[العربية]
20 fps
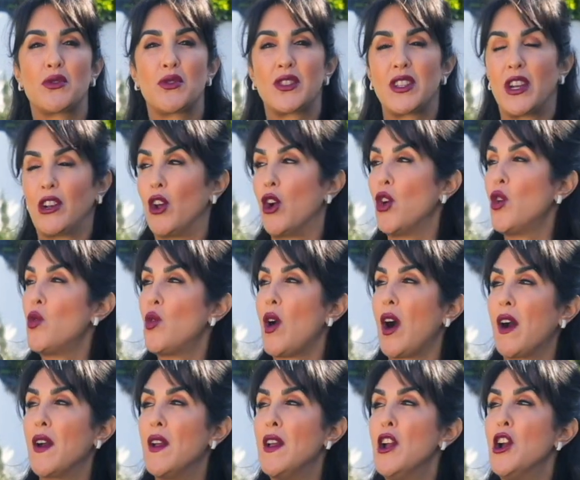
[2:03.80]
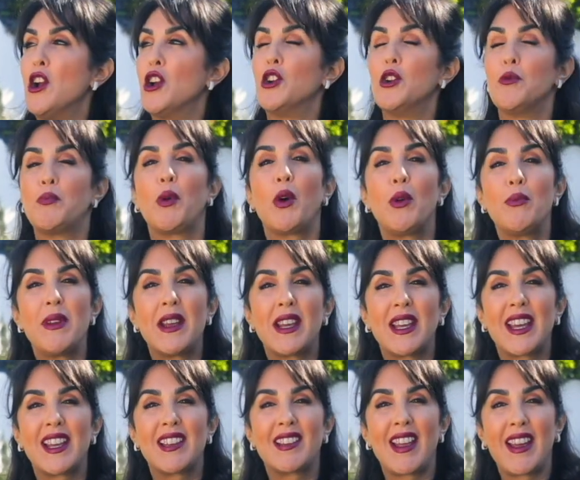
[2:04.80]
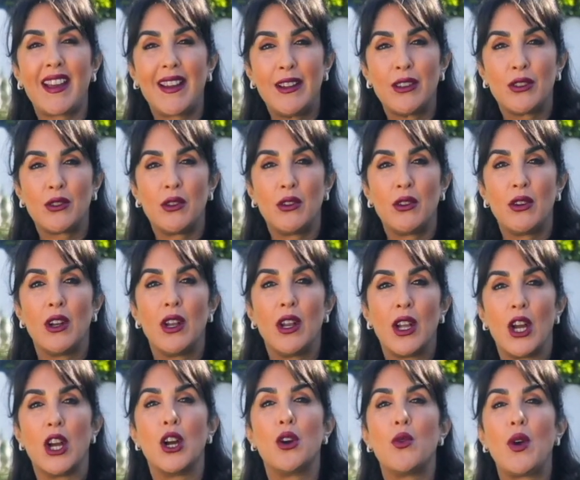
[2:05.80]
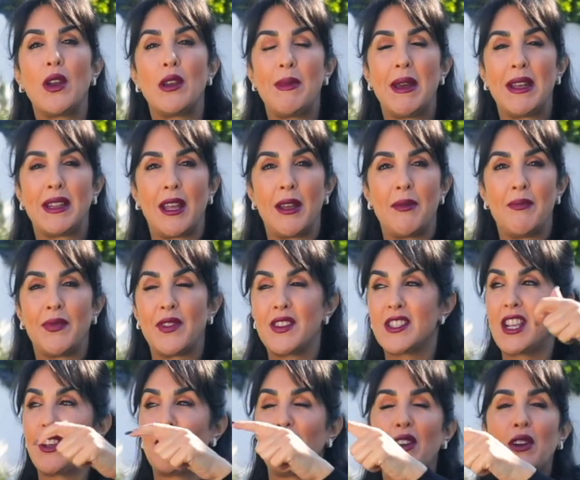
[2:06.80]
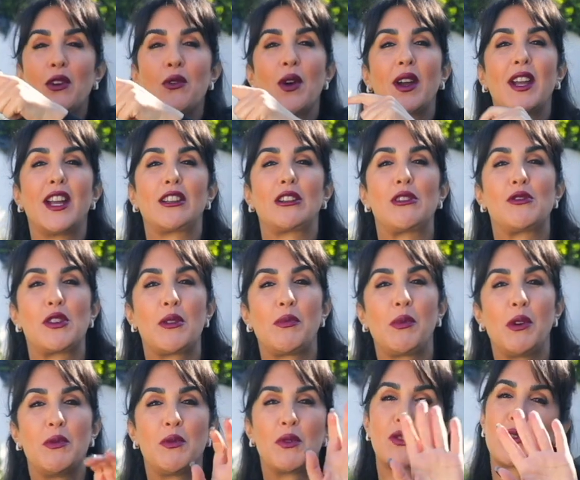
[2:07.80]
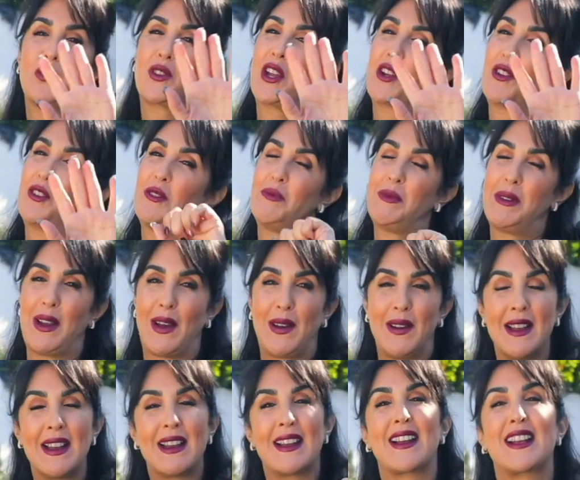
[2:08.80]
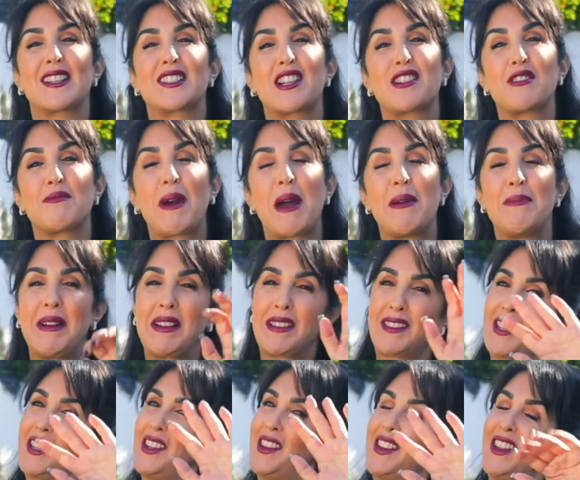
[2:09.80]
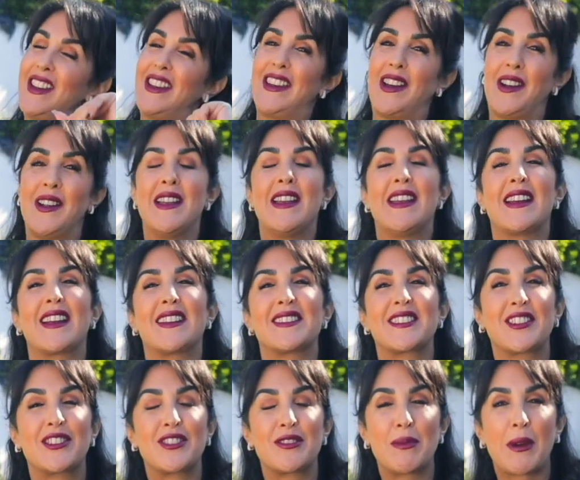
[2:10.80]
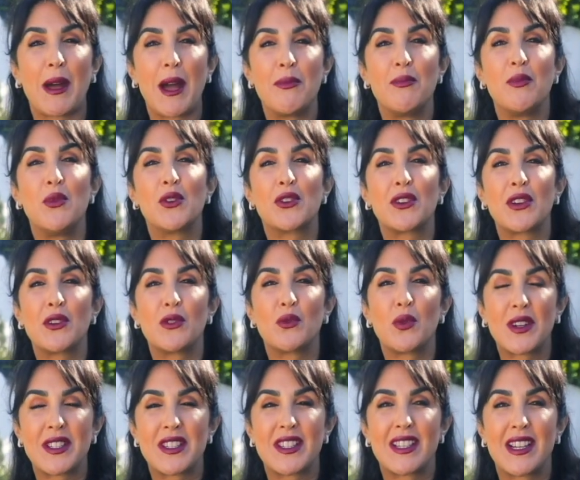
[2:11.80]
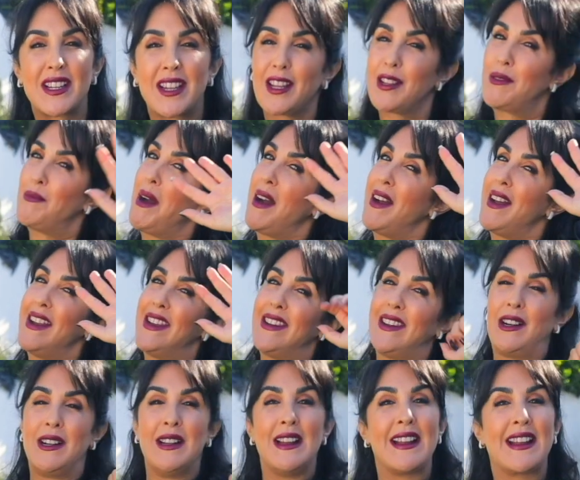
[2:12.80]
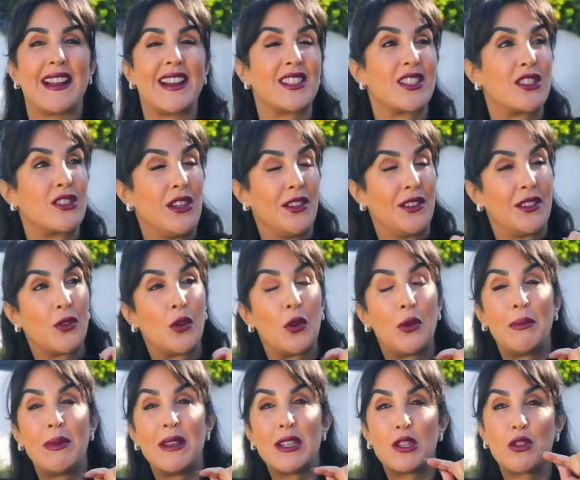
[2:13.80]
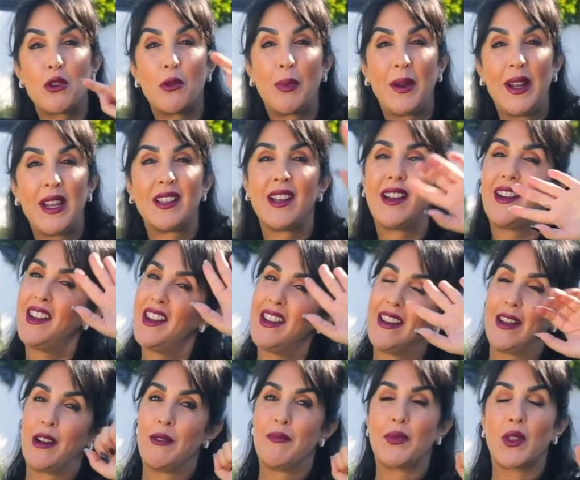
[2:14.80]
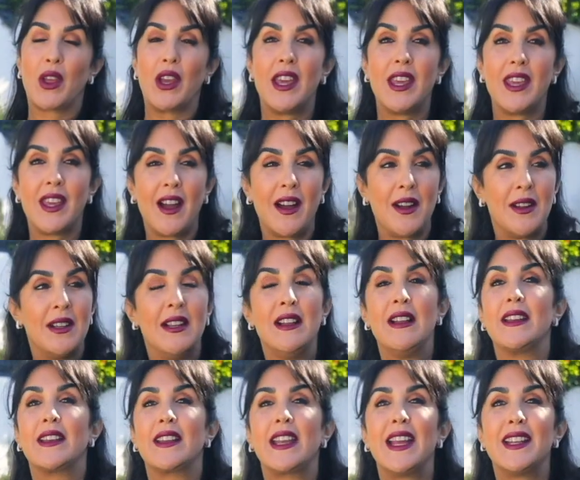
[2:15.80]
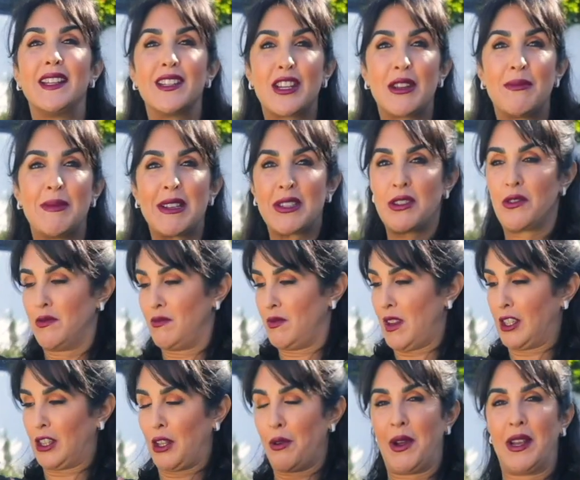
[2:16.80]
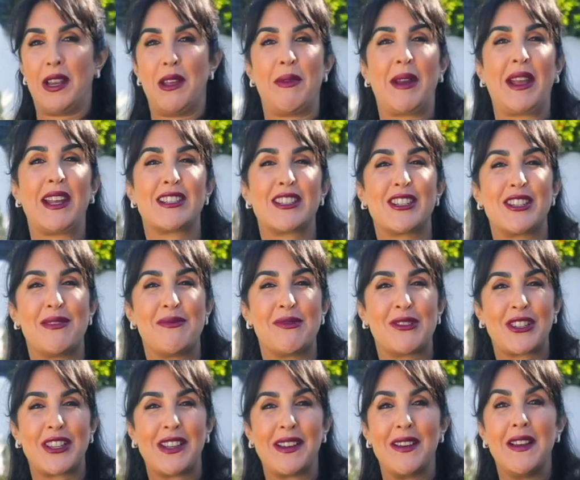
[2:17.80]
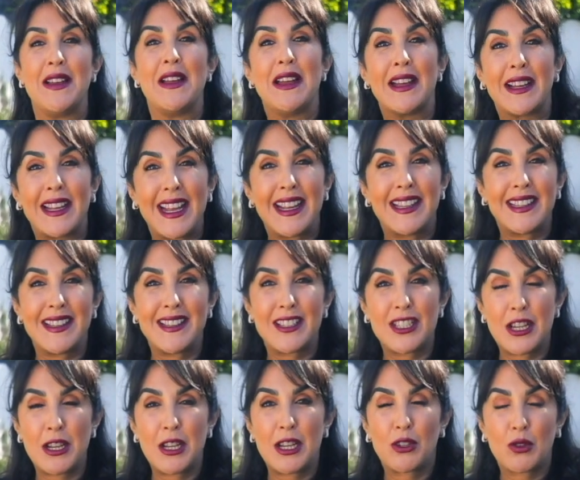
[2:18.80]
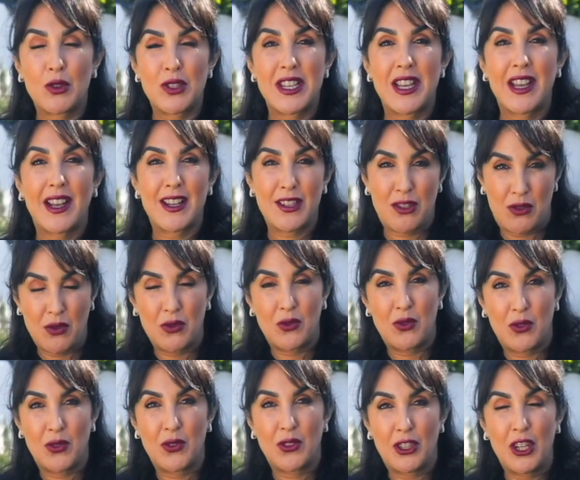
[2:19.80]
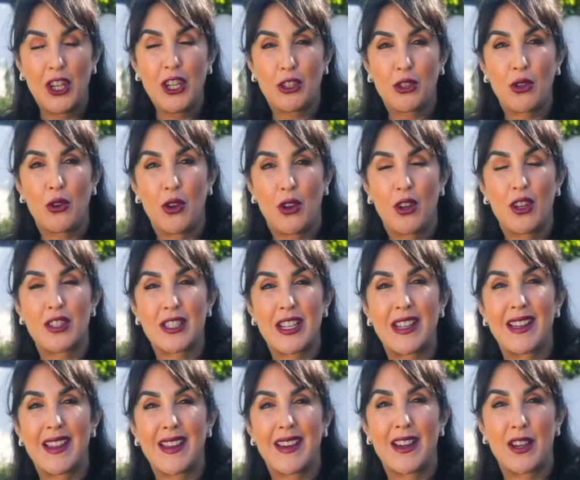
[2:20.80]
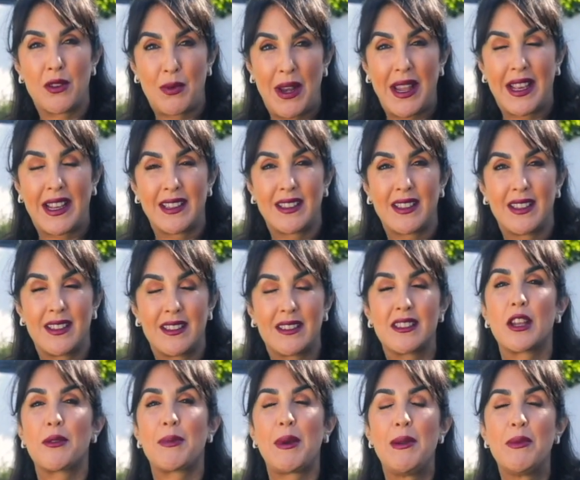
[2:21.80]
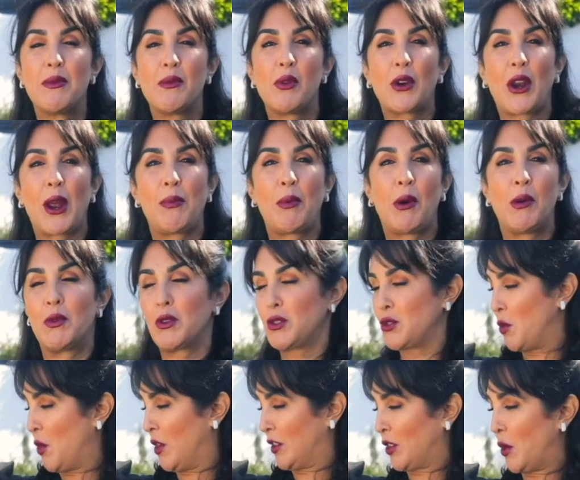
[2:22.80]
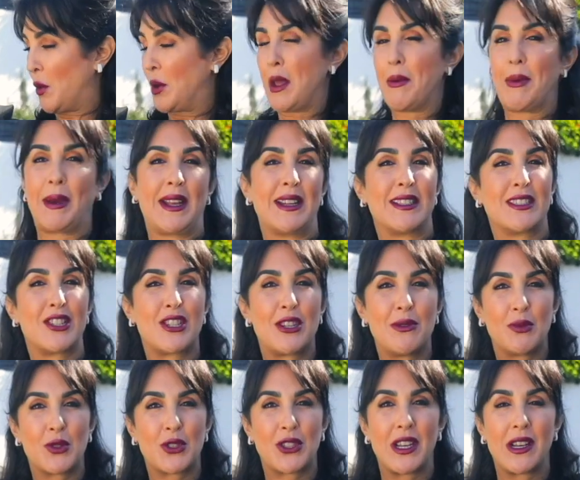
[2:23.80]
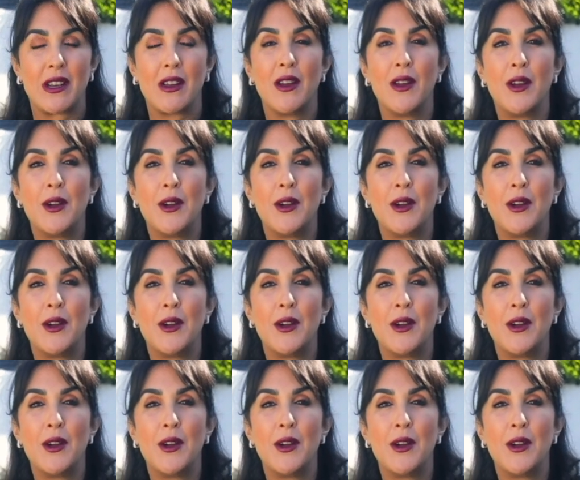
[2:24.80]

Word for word: سوسيال هو لو برومي كريتير عنده هو المدام سكيفيك هو كيعطيو شي بروموسيون كيقول لهم لا خاصك تبقى معطل لا خاصك تبقى مور الوقت ديال الخدمه لا خاصك عندك ميسيون بعيده لا هي كاين شي ميسيون عطاوها لي ما كاين حتى شي مشكل كاين شي دوسي خاص نحطوه حتى الاخر ولكن نربح من موراه بروموسيون عطاوه لي ما كاين حتى شي مشكل